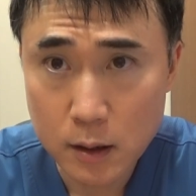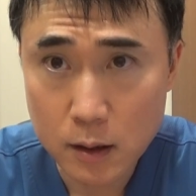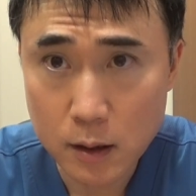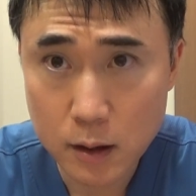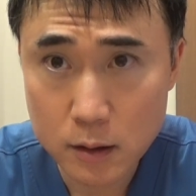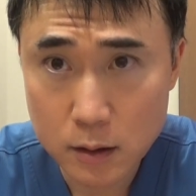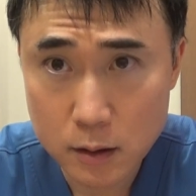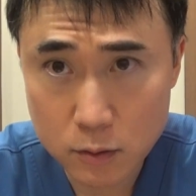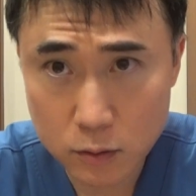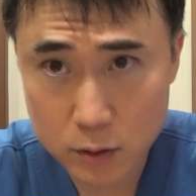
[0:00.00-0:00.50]

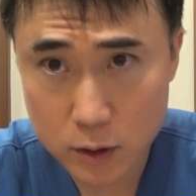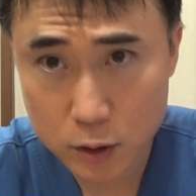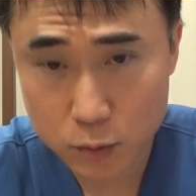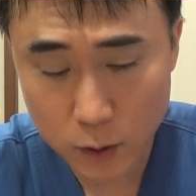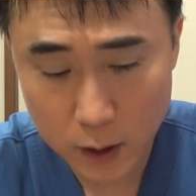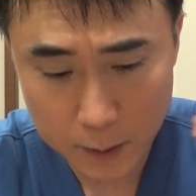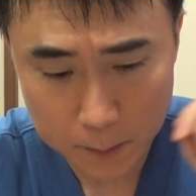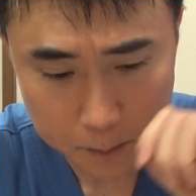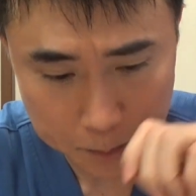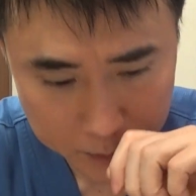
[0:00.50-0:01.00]
はい、こんにち
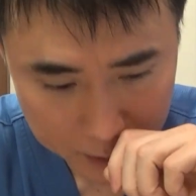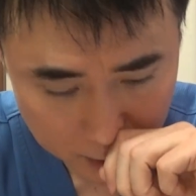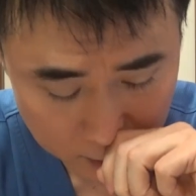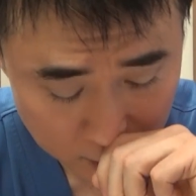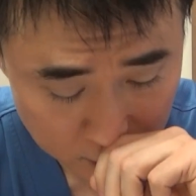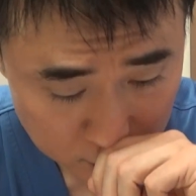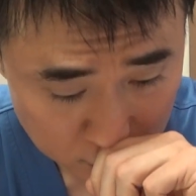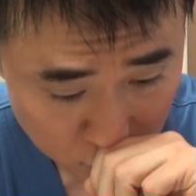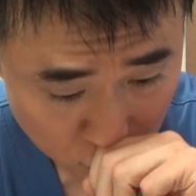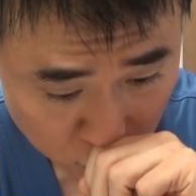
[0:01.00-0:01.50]
は、
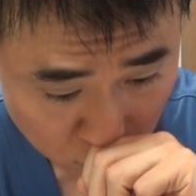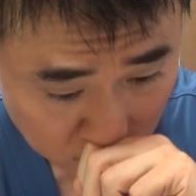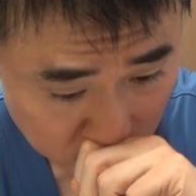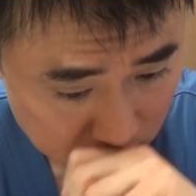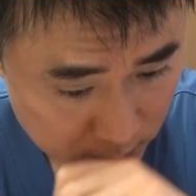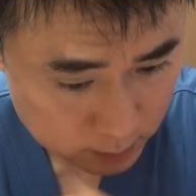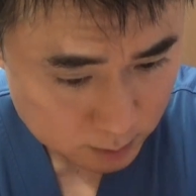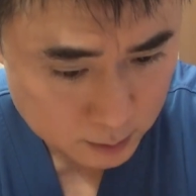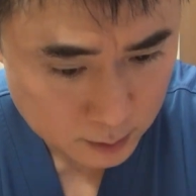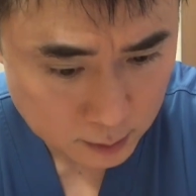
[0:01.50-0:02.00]
えー、今日は
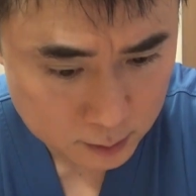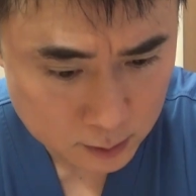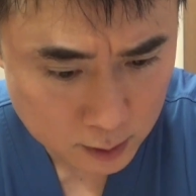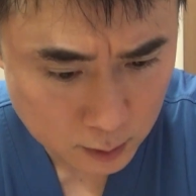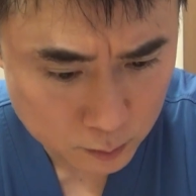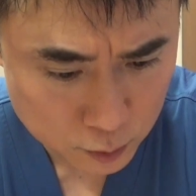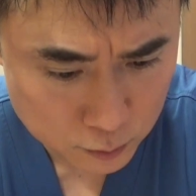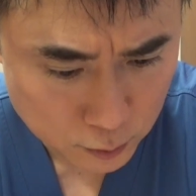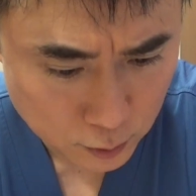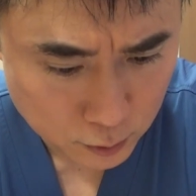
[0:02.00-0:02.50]

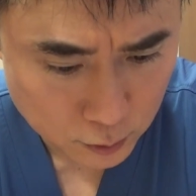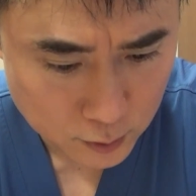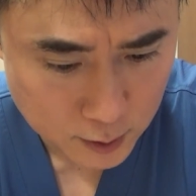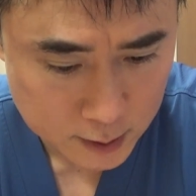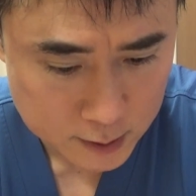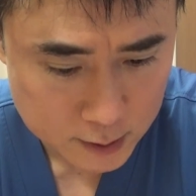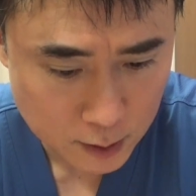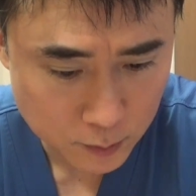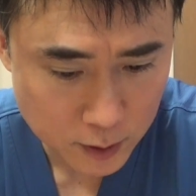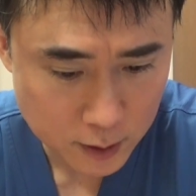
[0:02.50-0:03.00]

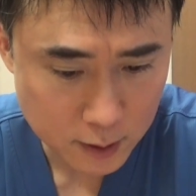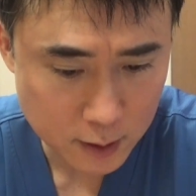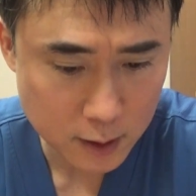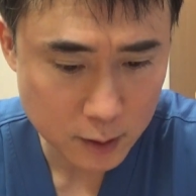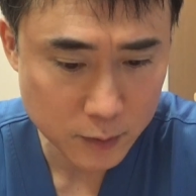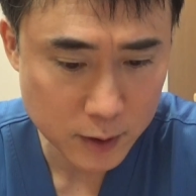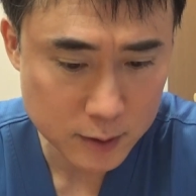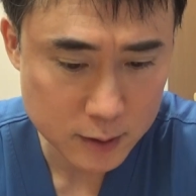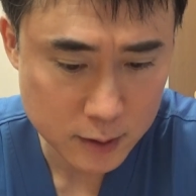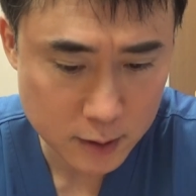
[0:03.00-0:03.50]
インスタグラムフォロワー様から
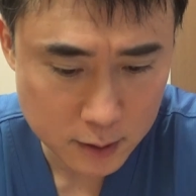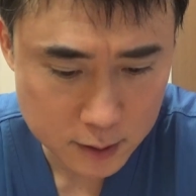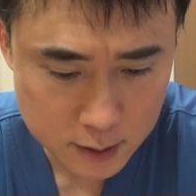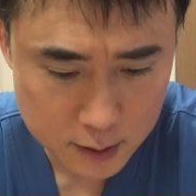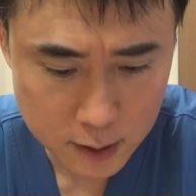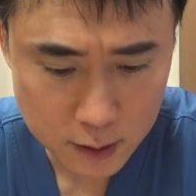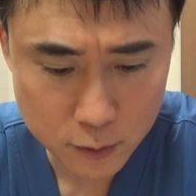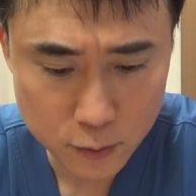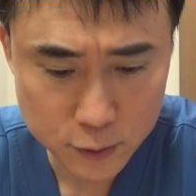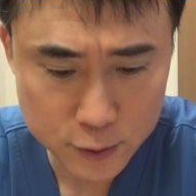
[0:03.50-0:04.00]
メッセージ
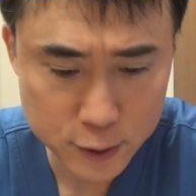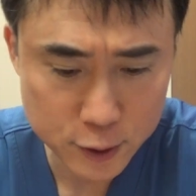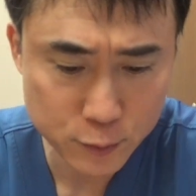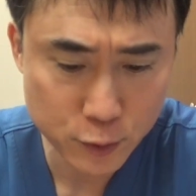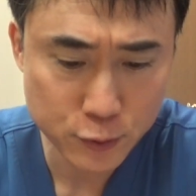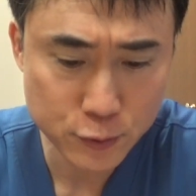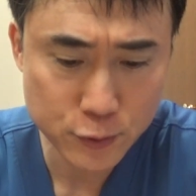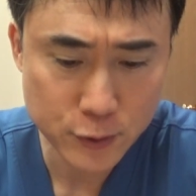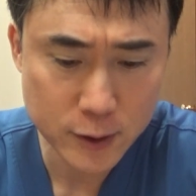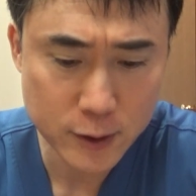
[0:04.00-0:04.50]
でご質
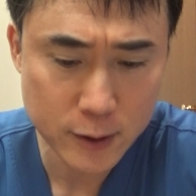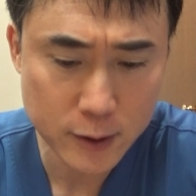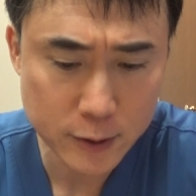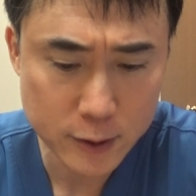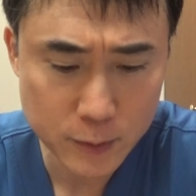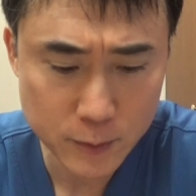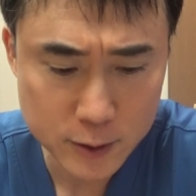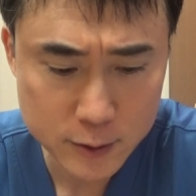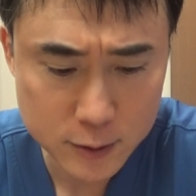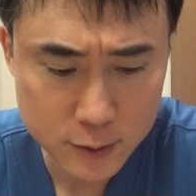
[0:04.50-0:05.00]
問をいただい
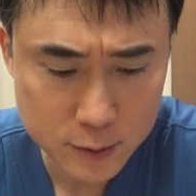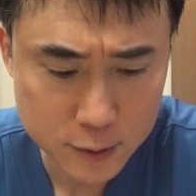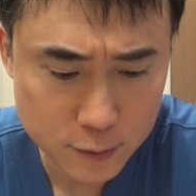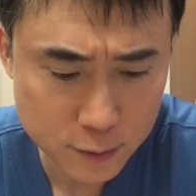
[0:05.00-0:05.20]
てます。